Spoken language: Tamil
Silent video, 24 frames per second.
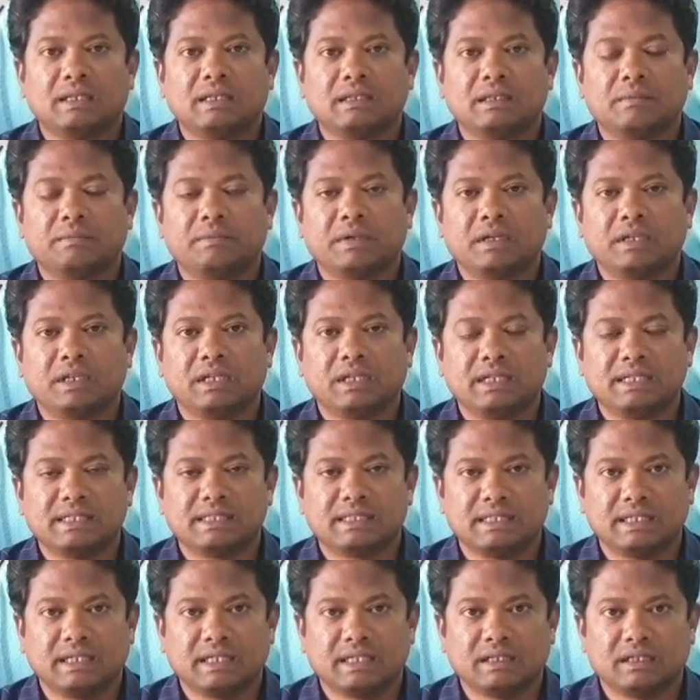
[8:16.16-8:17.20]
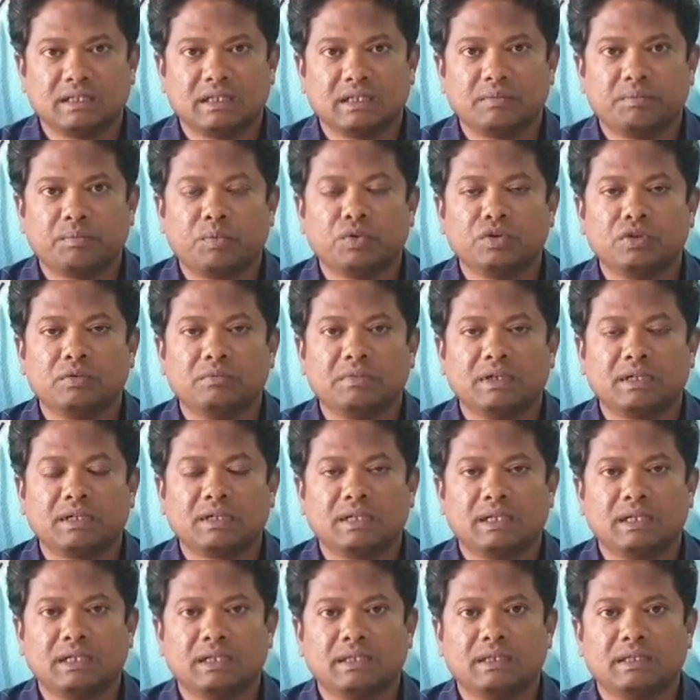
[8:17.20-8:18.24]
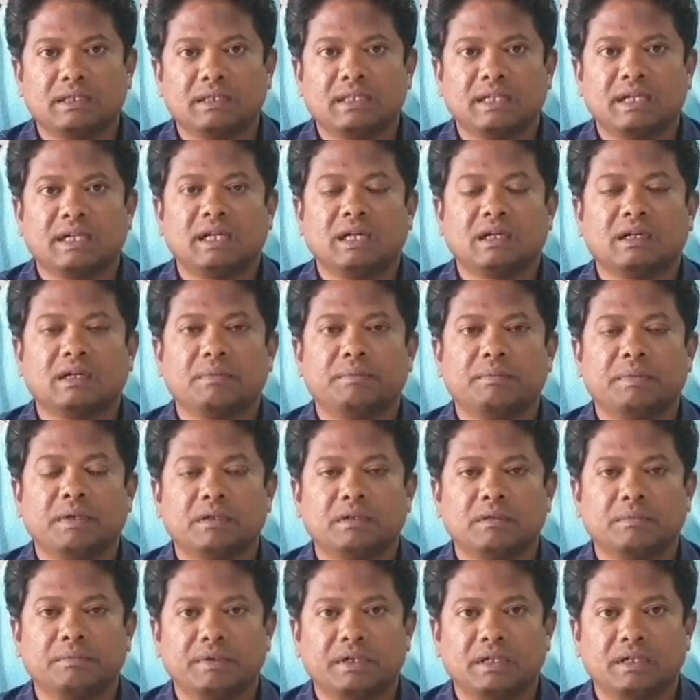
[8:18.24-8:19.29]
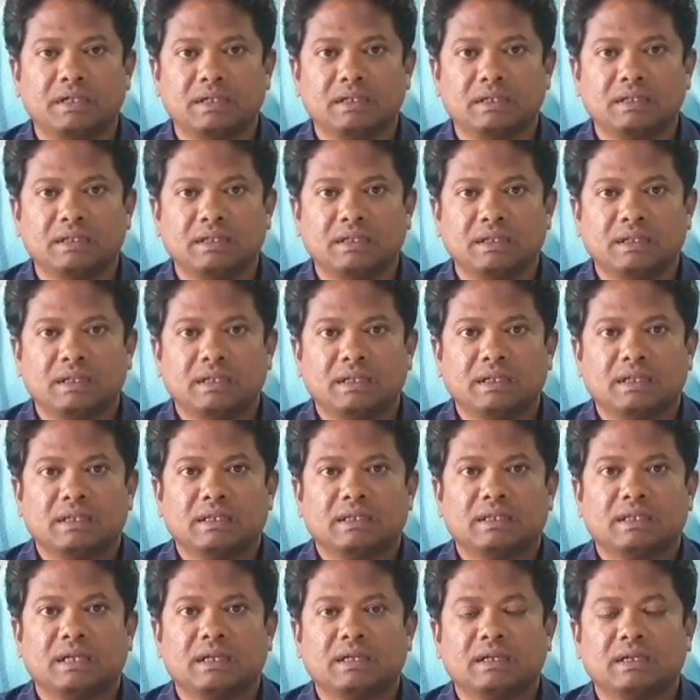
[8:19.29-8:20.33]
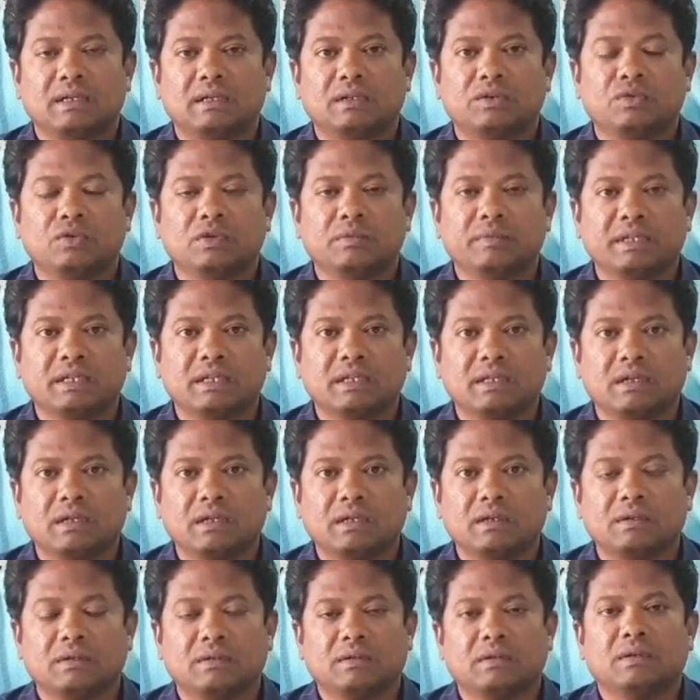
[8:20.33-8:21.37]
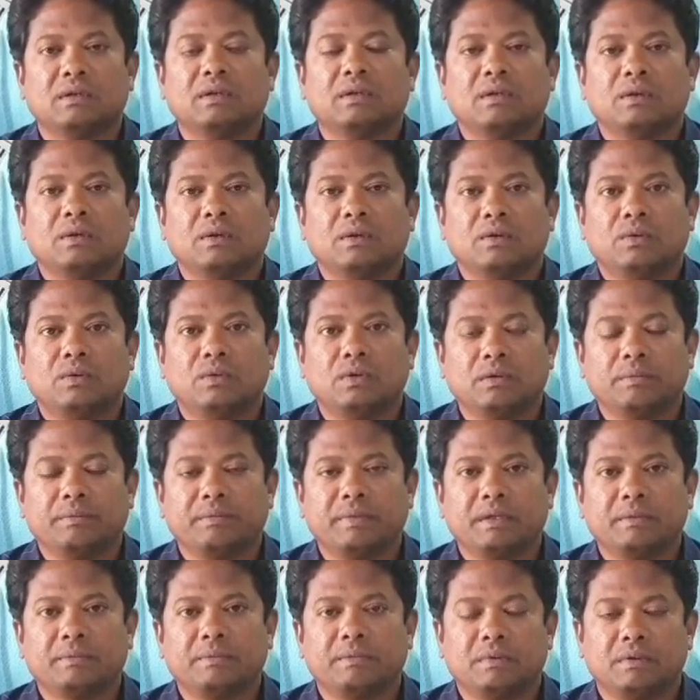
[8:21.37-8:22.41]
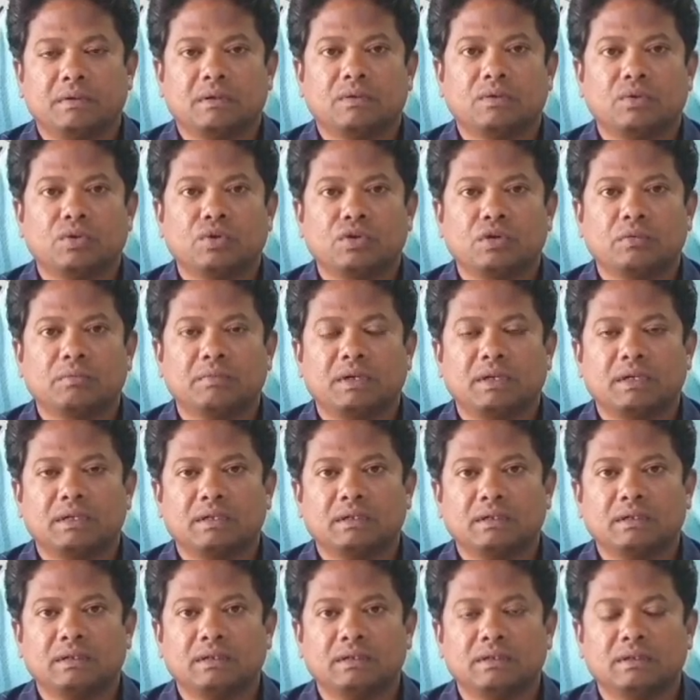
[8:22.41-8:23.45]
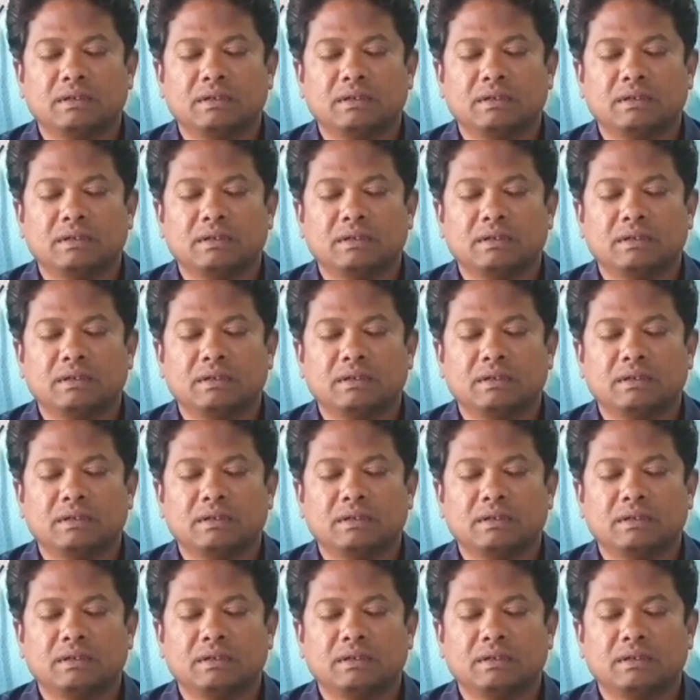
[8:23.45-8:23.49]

அந்த பொருட்கள் ஜப்தி செய்து கடைகளுக்கு சீல் வைக்கப்படும் அத்துடன் நகராட்சி வணிக உரிமம் ரத்து செய்யப்படும் என குறிப்பிடப்பட்டுள்ளது